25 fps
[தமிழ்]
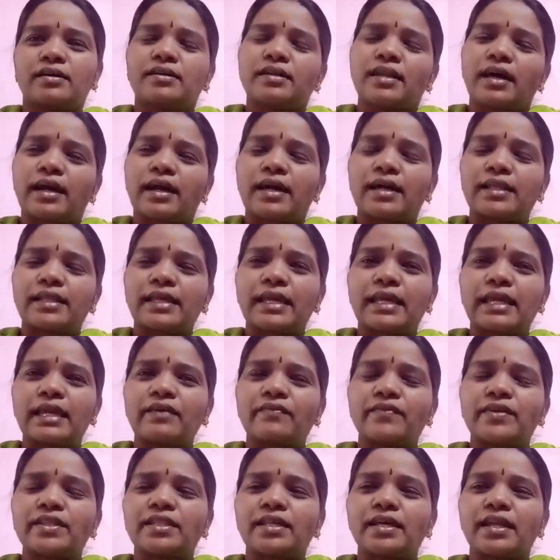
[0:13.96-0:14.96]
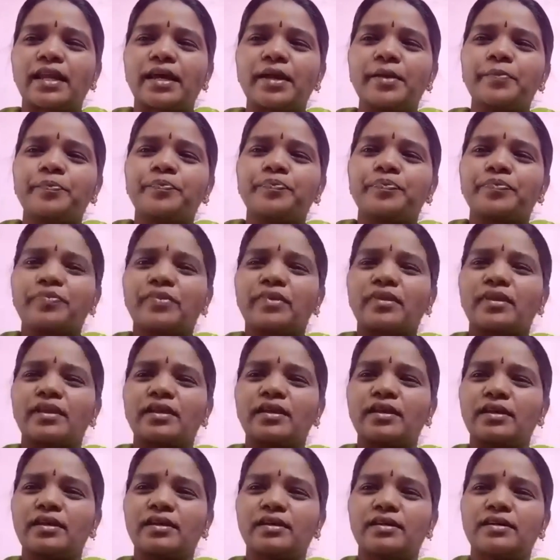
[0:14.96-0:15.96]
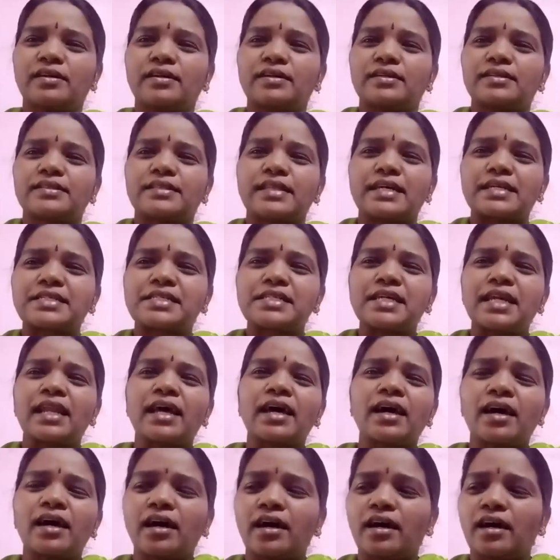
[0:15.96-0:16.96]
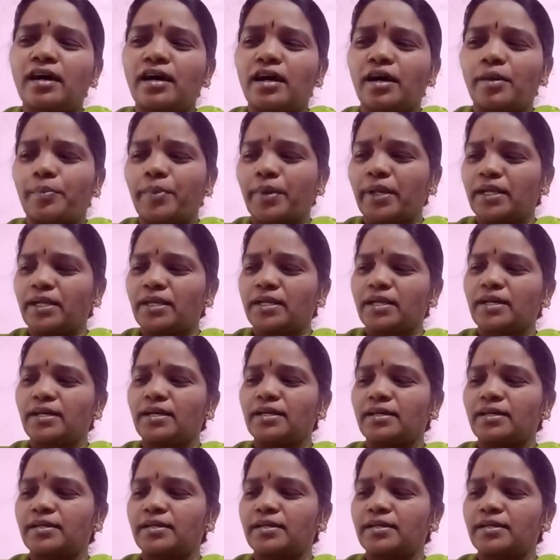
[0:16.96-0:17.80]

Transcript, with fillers: நான் கதைக்கே வந்துடுறேன் தர்ஷனா அப்படிங்கிற